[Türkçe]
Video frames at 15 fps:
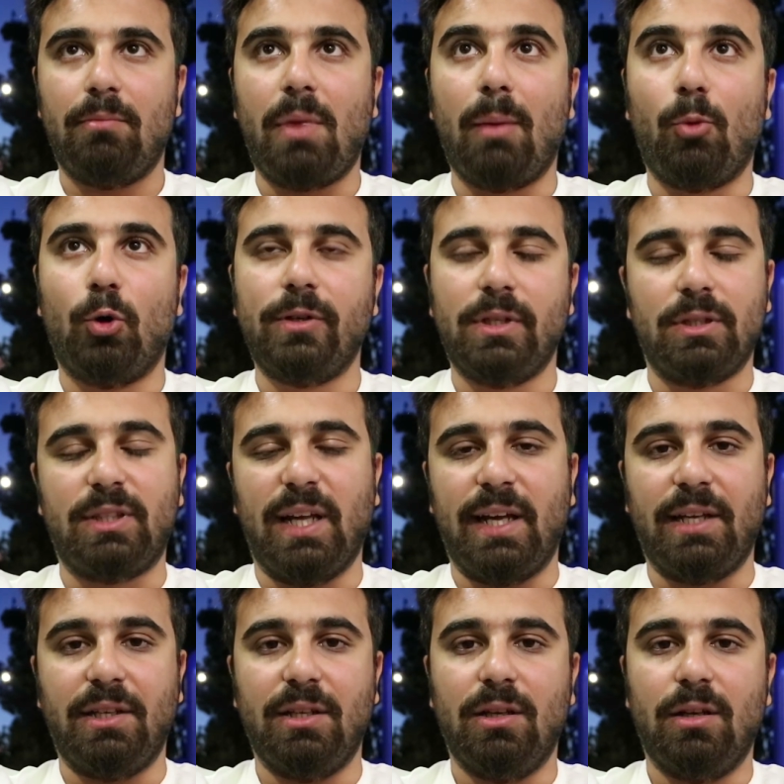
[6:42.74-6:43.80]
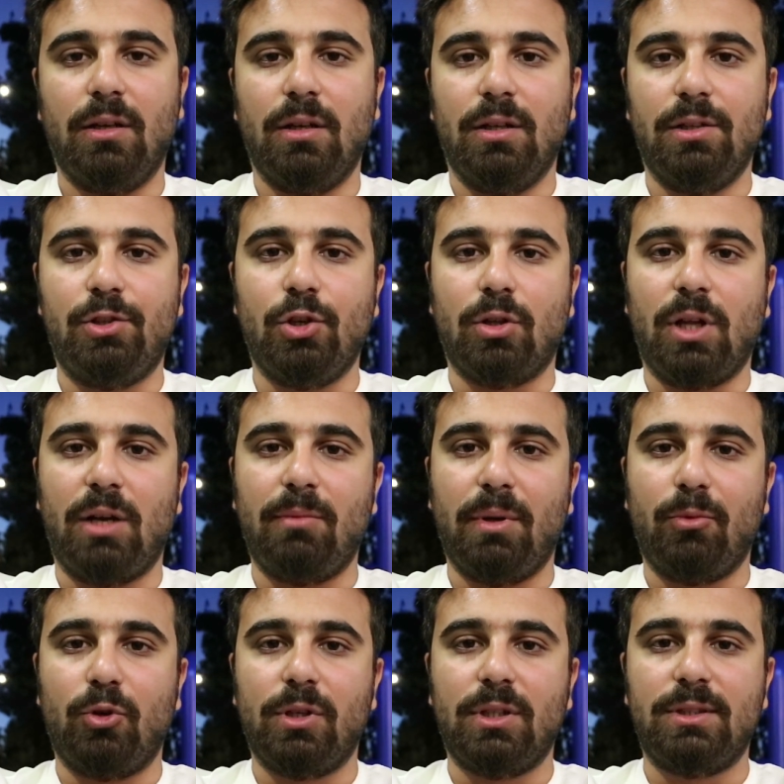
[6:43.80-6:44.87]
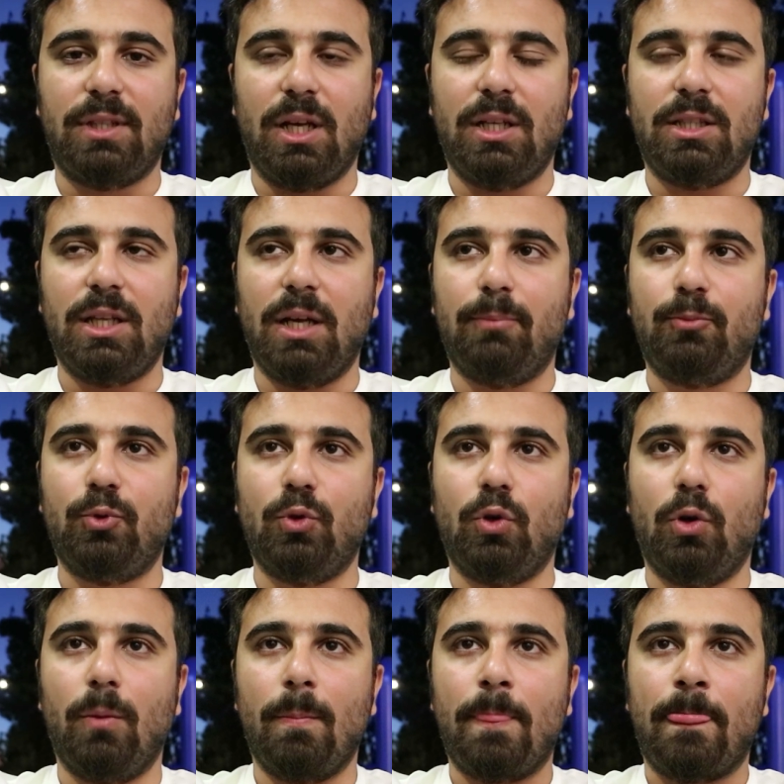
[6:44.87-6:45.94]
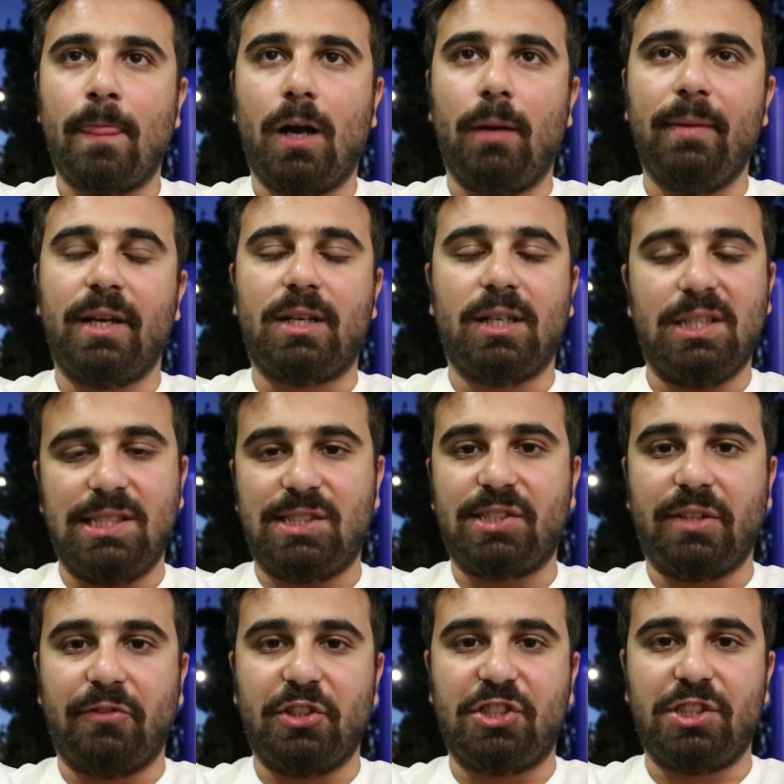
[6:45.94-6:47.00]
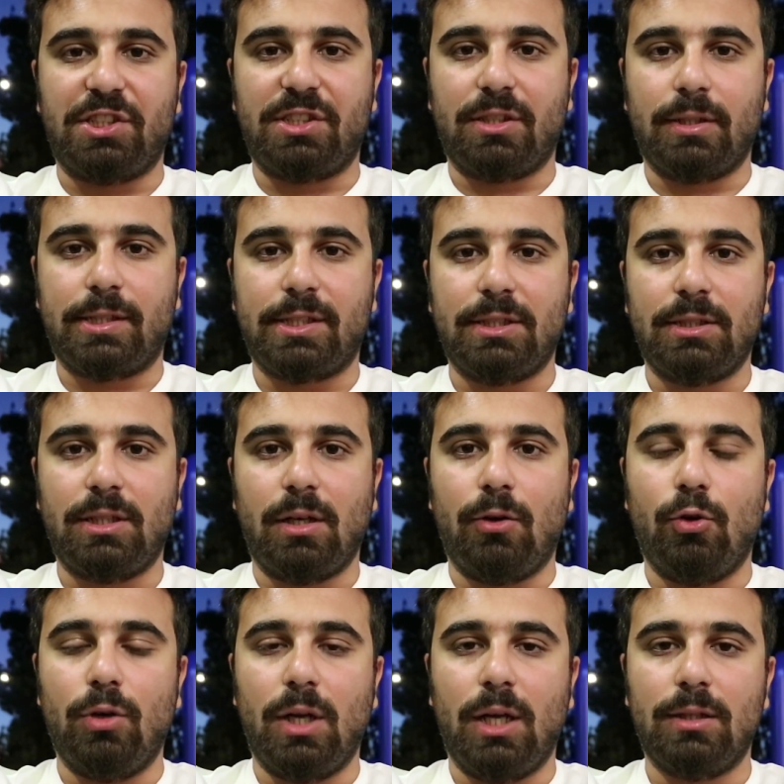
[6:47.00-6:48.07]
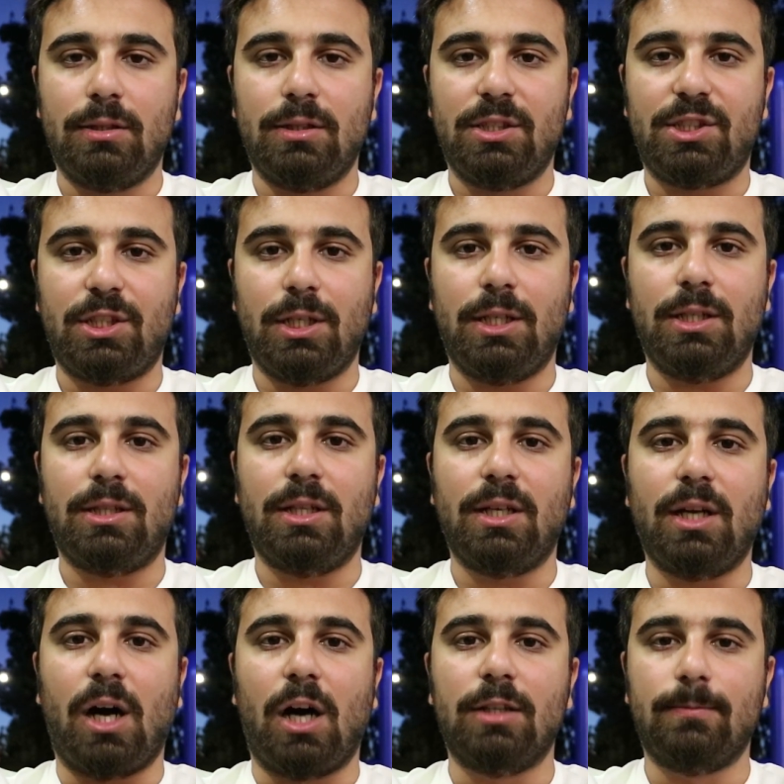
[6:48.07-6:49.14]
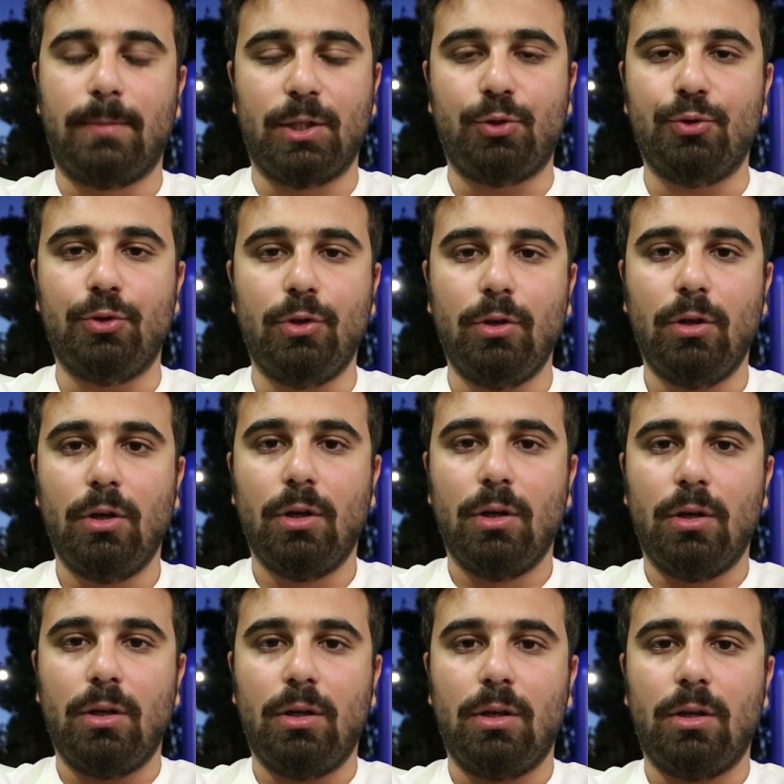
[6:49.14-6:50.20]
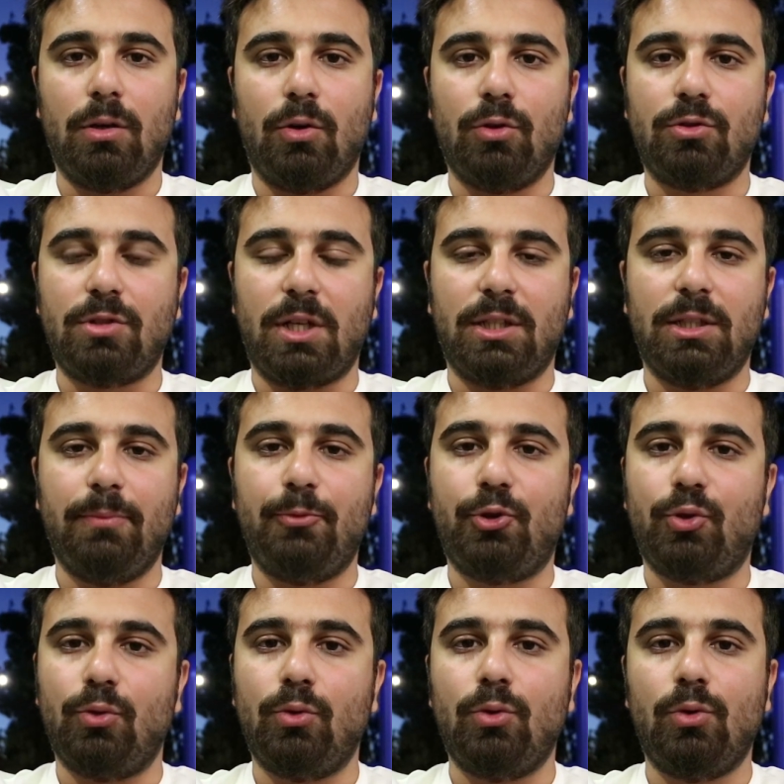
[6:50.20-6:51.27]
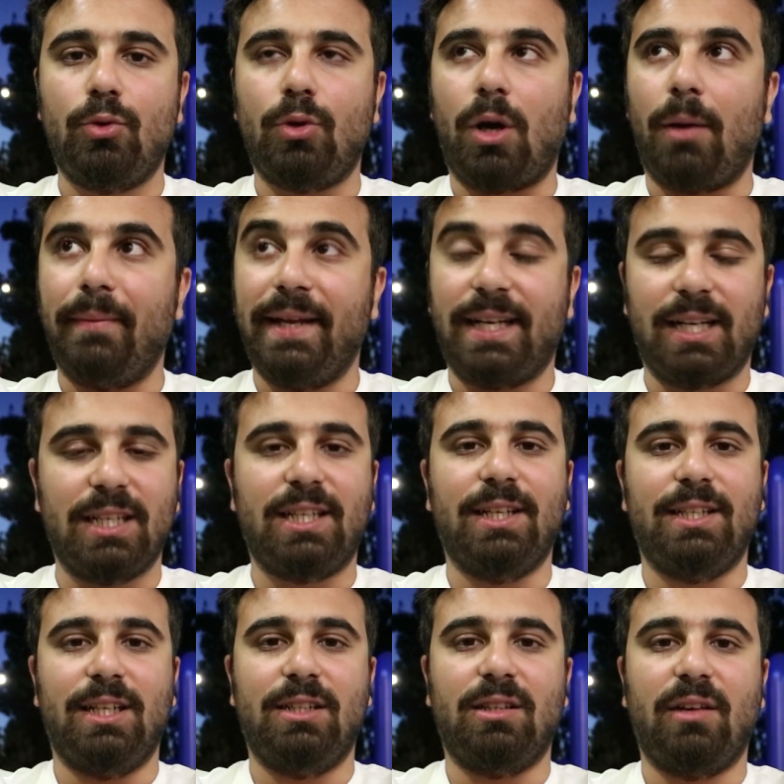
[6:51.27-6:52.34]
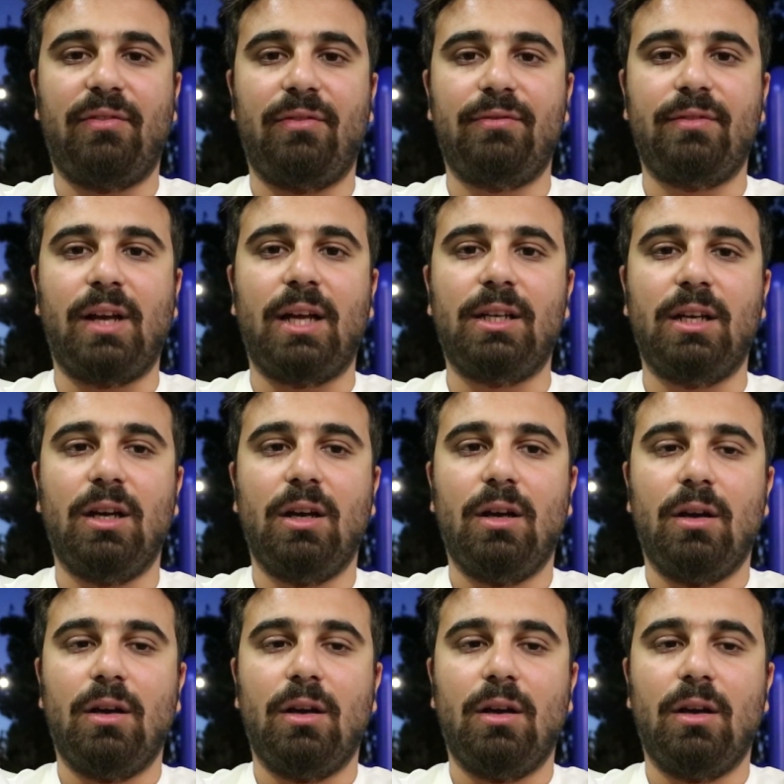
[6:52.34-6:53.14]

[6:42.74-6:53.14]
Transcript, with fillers: Memorial Day diyorlar. Memorial Day de bu Amerikan İç Savaşı sırasında ölen şehitleri anma günü. E, o yüzden de bütün Amerika genelinde yani